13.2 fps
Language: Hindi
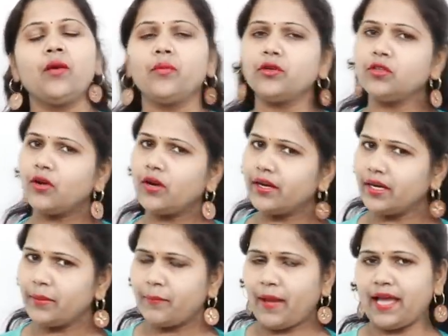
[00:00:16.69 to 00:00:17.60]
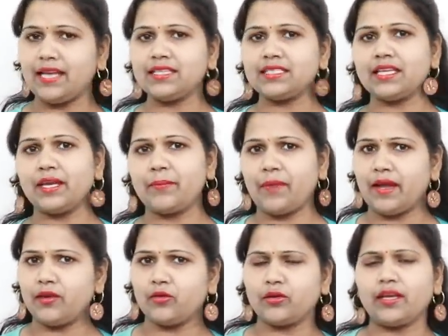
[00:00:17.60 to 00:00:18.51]
वो तो ऑलरेडी पहले से ही
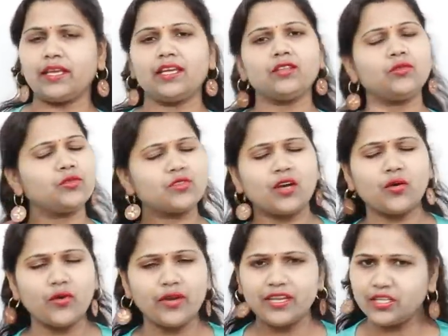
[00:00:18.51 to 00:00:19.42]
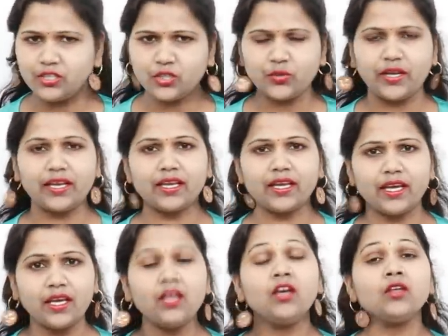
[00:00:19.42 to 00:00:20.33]
बैन हो गई है तो उसका कोई इश्यू नहीं
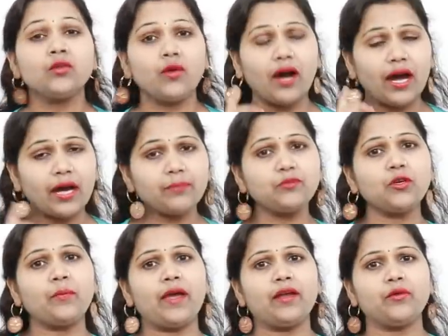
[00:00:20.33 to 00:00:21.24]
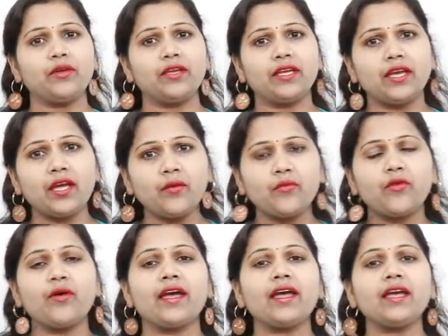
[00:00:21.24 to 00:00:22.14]
है तो अब जो बैन हुई है
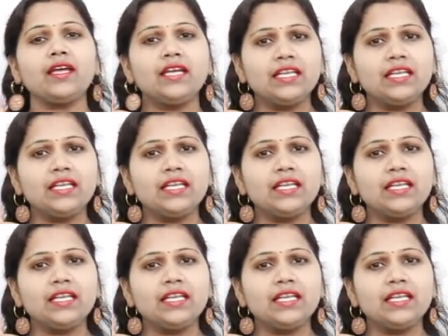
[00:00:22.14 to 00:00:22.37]
वो है